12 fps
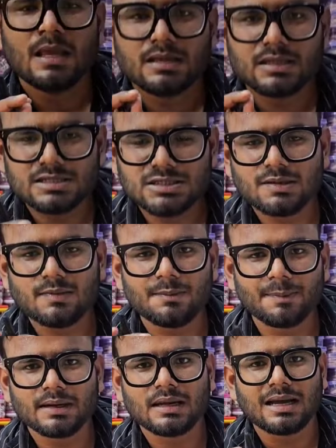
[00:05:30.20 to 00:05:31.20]
किसी भी
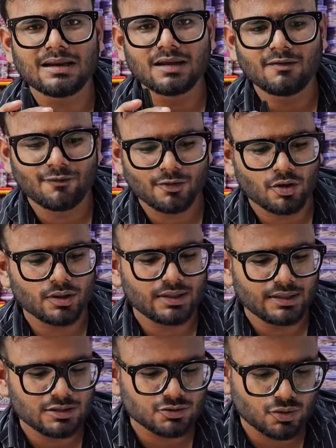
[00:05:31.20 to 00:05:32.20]
प्रकार का फ्रॉड
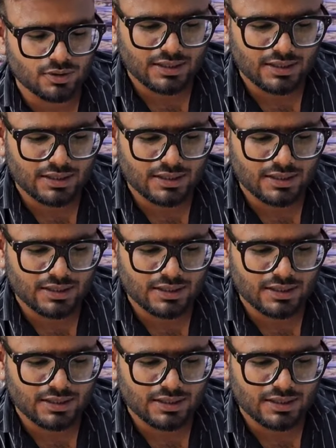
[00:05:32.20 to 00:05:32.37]
नहीं है जो